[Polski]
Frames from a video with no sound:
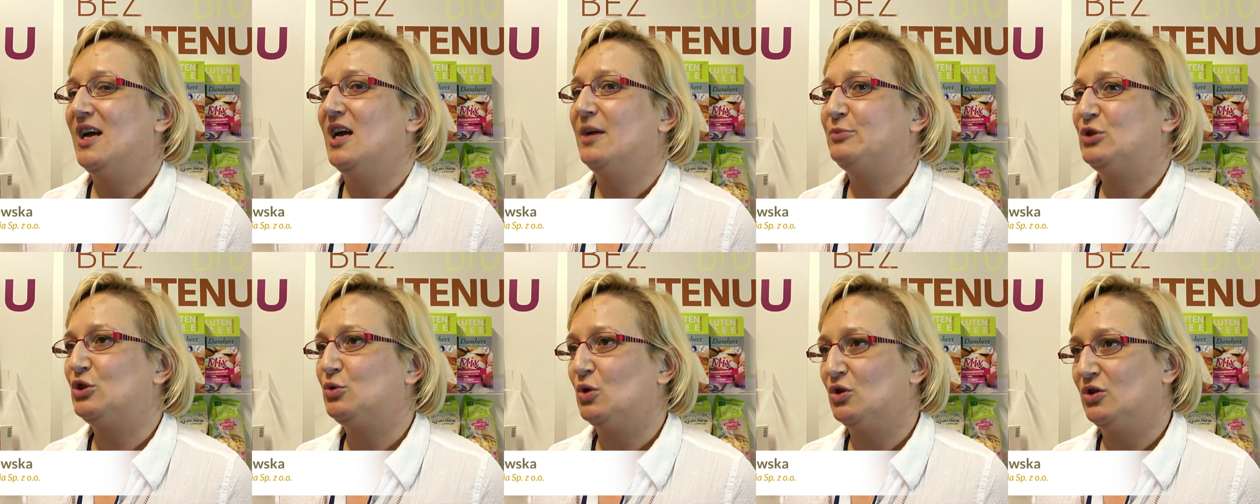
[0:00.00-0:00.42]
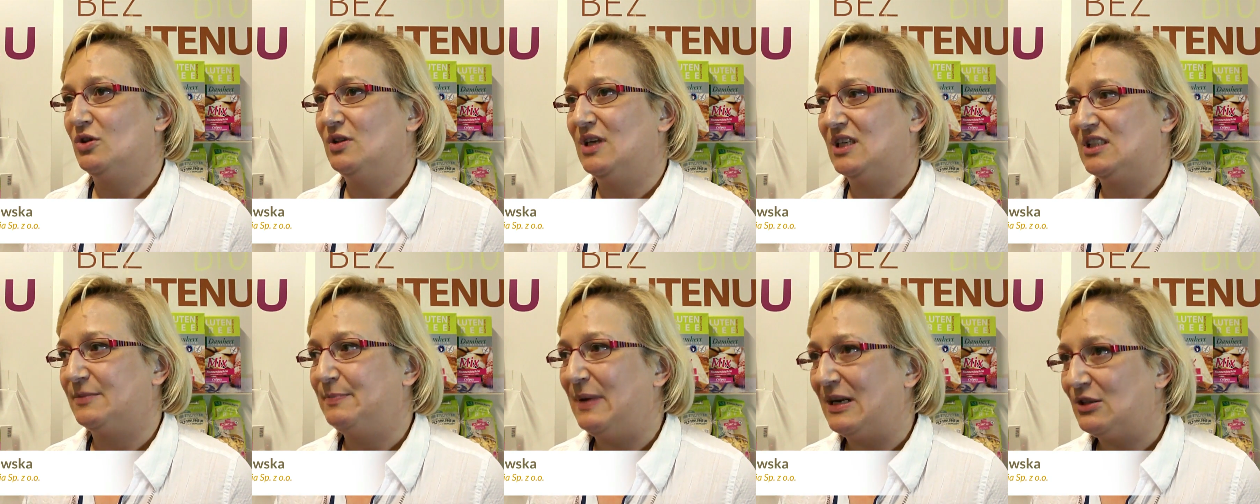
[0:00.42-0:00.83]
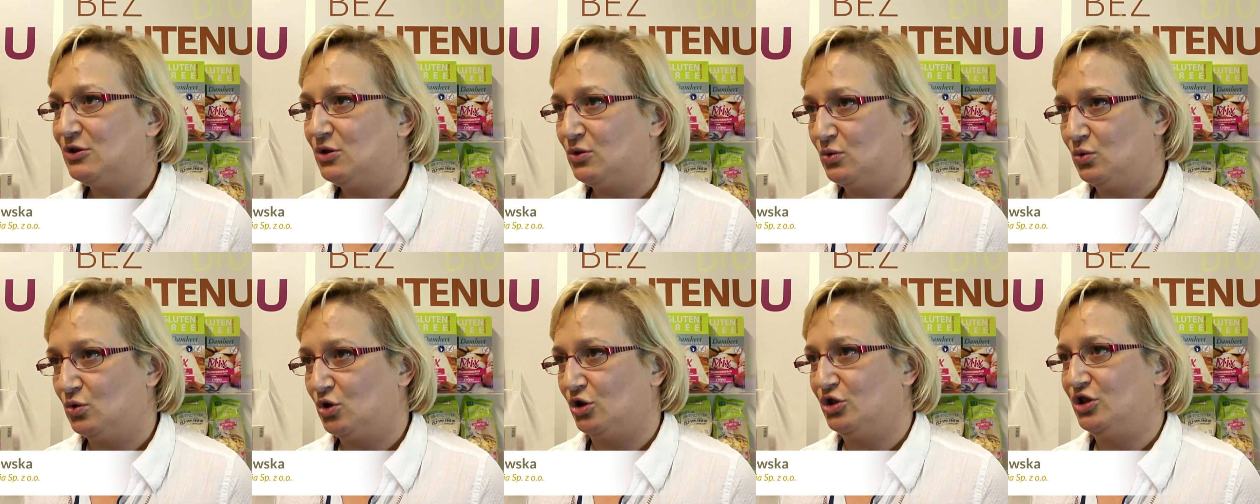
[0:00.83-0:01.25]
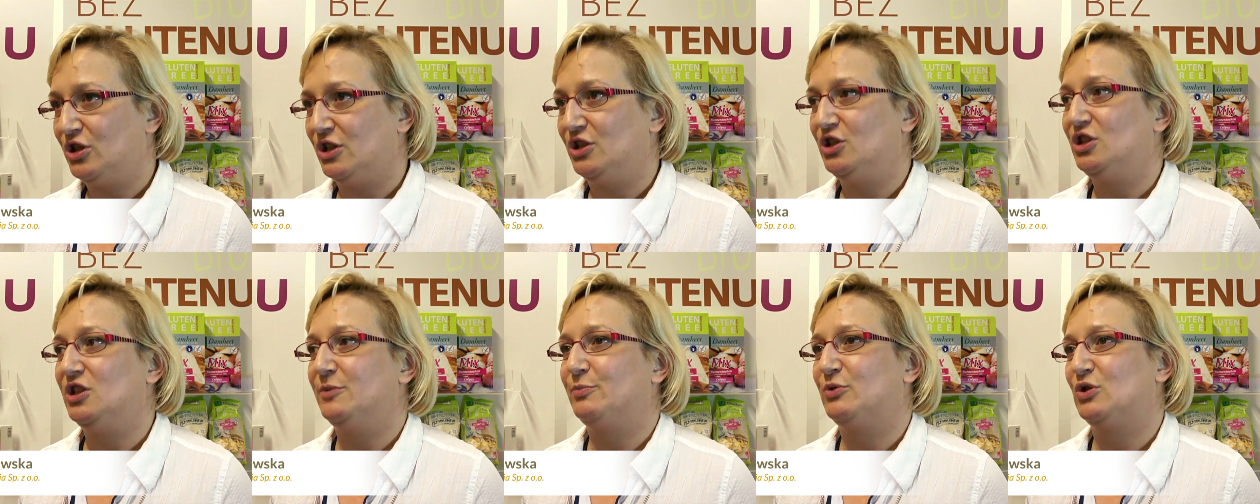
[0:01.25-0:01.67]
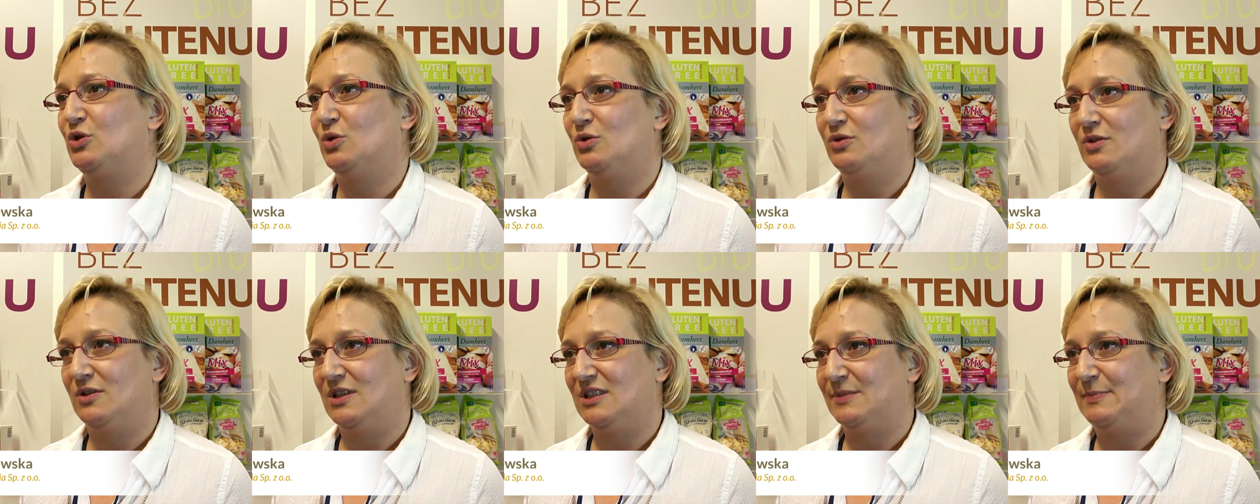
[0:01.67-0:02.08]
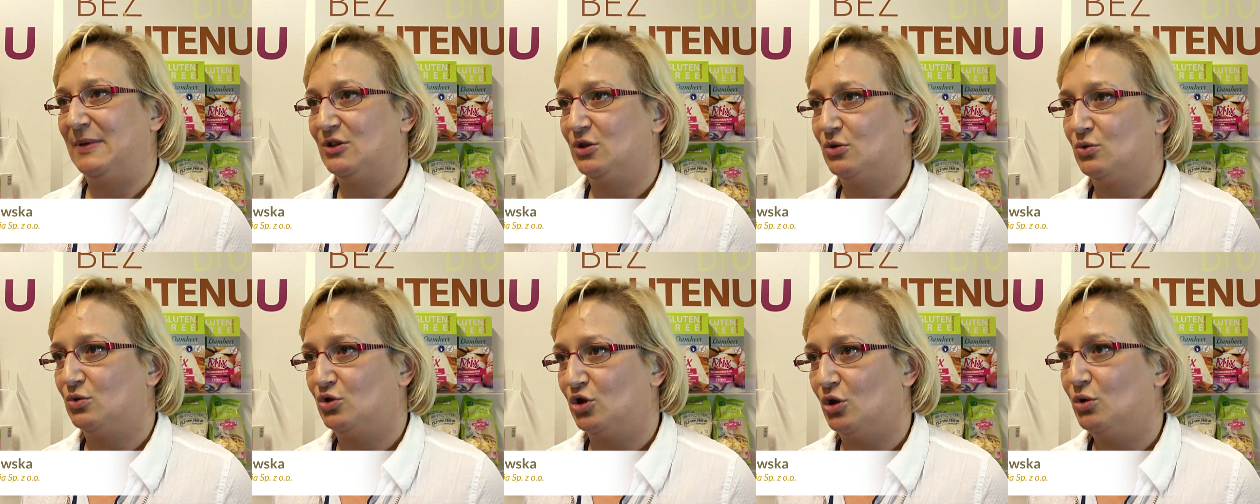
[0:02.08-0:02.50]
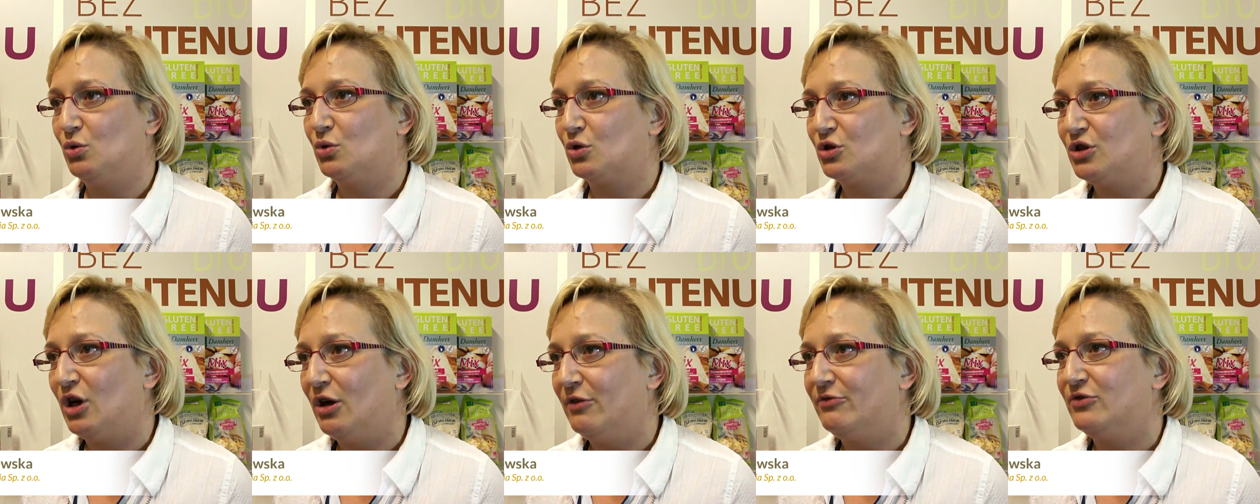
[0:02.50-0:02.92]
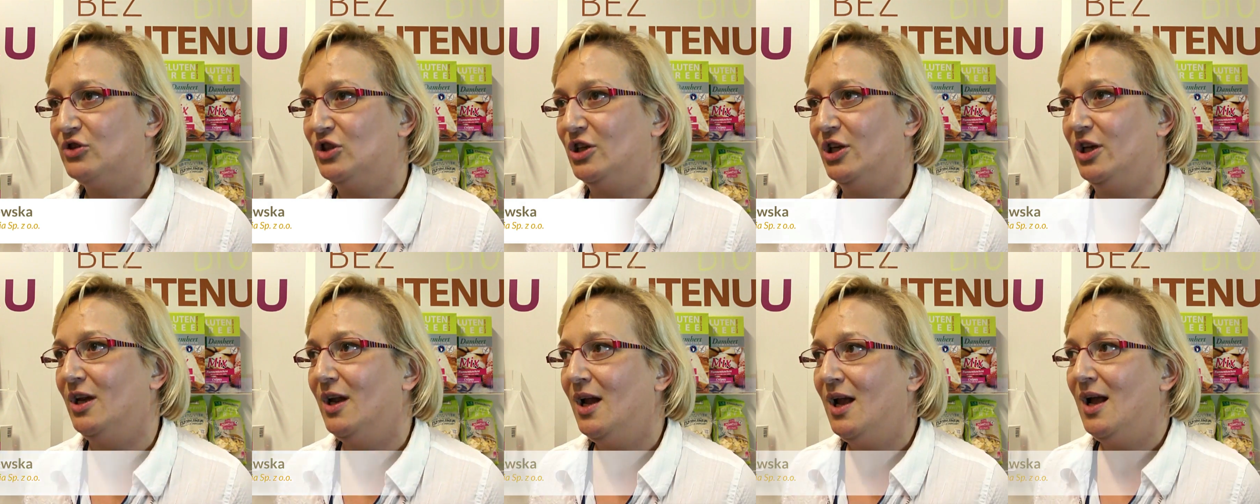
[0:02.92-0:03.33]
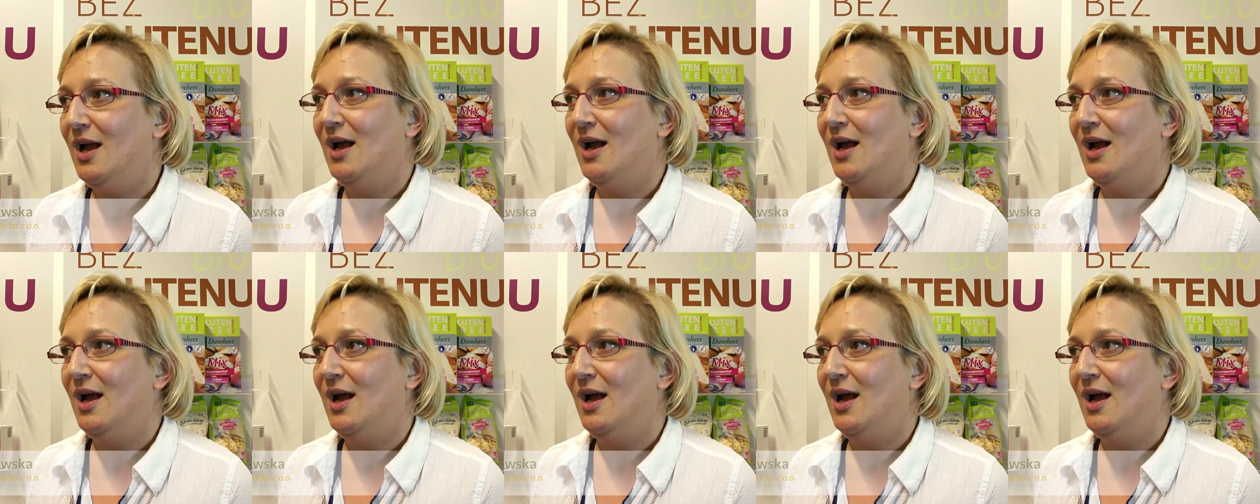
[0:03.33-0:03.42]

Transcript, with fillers: Przyszło do nas bardzo dużo sieci, przyszło do nas bardzo dużo hurtowni